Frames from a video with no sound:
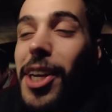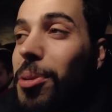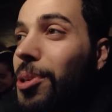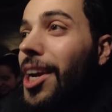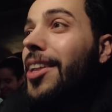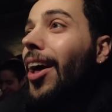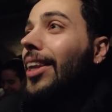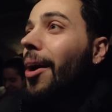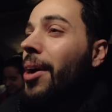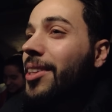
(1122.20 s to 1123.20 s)
Hiçbir şey de
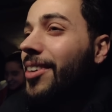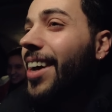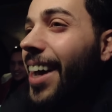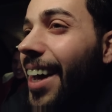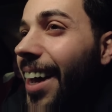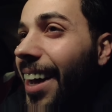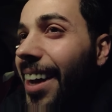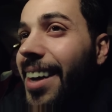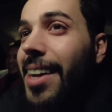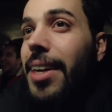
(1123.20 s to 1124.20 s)
anlamadım.
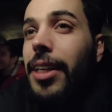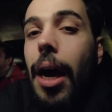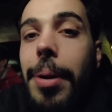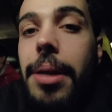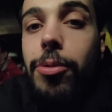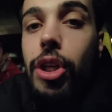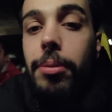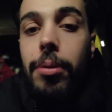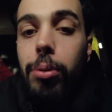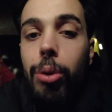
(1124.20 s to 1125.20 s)
Ya benim
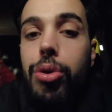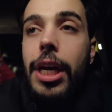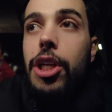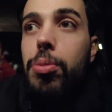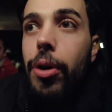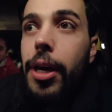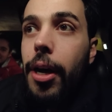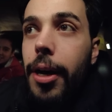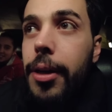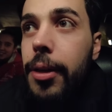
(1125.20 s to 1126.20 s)
camımın buğusu geçmiyor
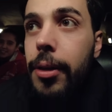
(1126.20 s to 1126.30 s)
ya.